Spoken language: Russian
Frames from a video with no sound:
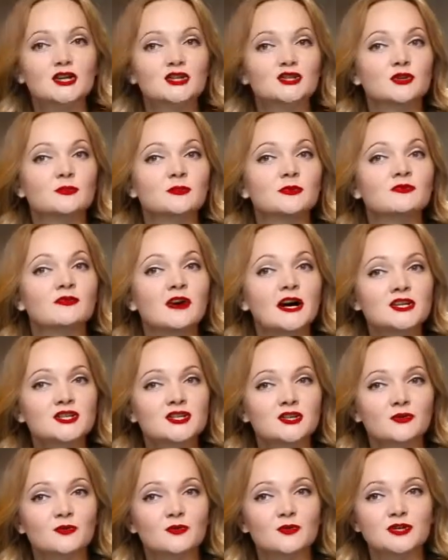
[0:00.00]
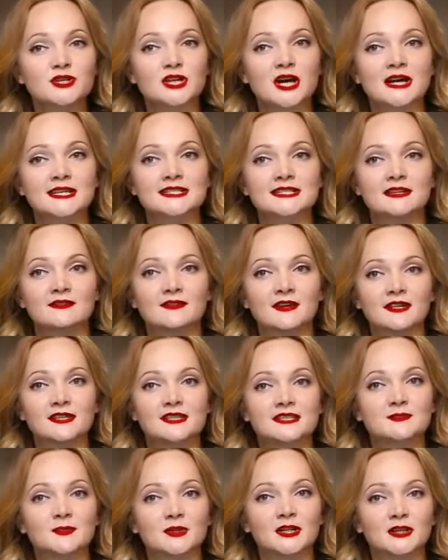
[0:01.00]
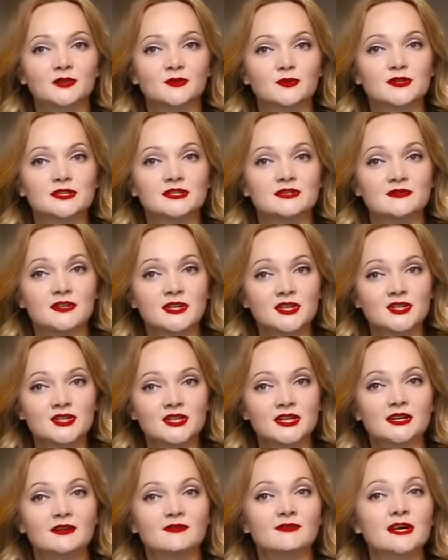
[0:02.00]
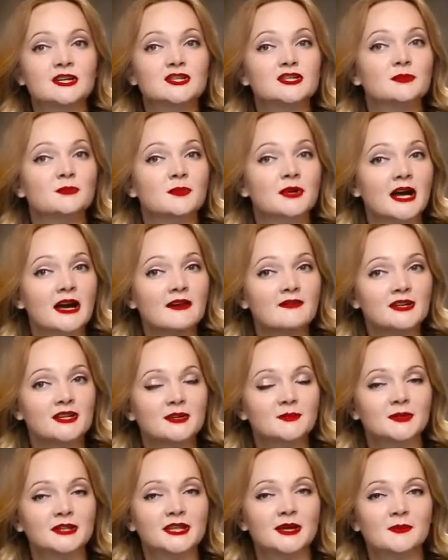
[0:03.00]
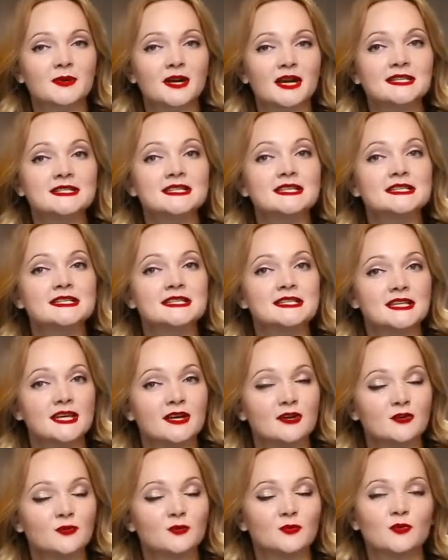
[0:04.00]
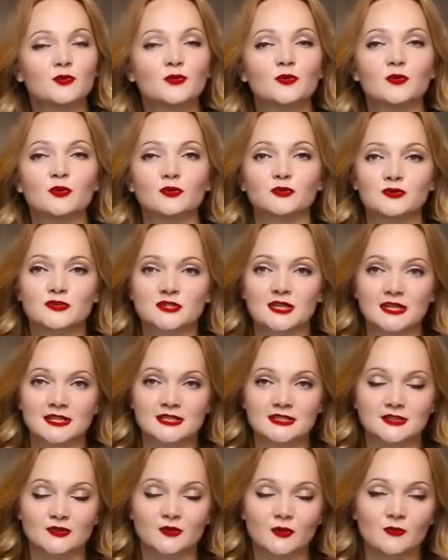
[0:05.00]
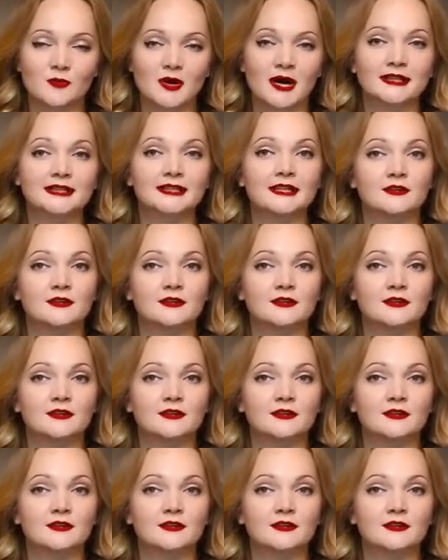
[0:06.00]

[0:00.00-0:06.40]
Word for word: чтобы ваша кожа оставалась молодой и свежей, важно правильно подобрать серию по уходу за лицом от